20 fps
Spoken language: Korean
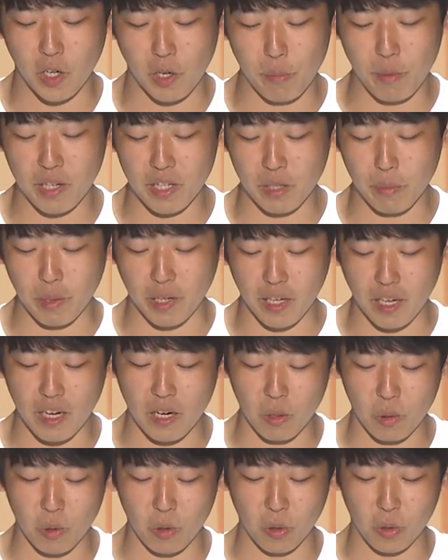열매를 맺게
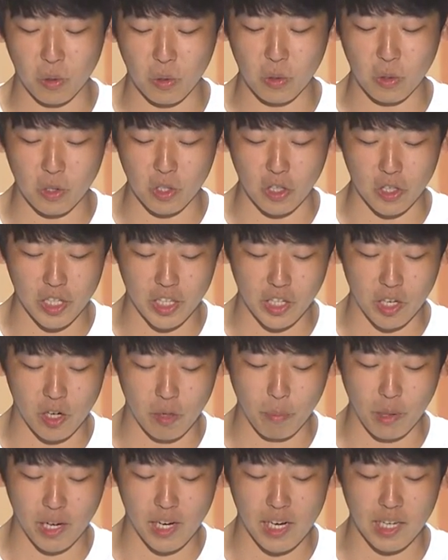하고 또 너희
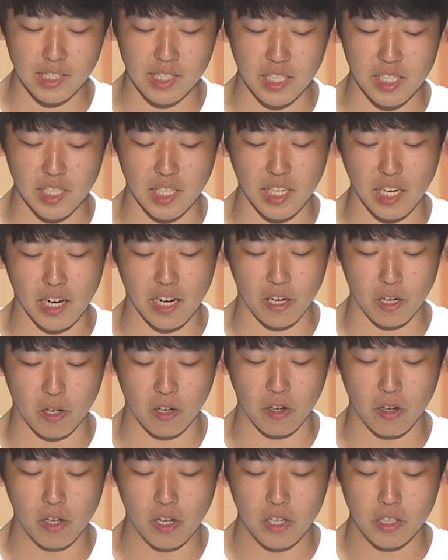열매가 항상 있게
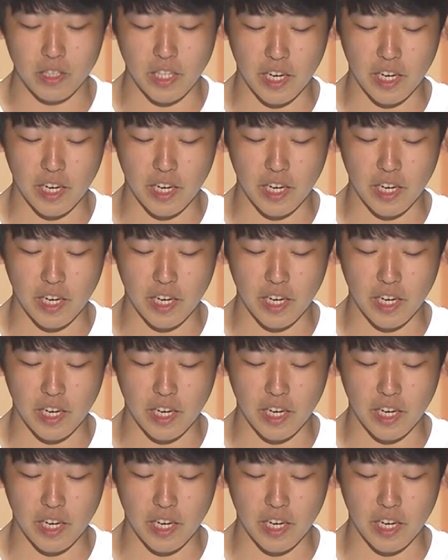하여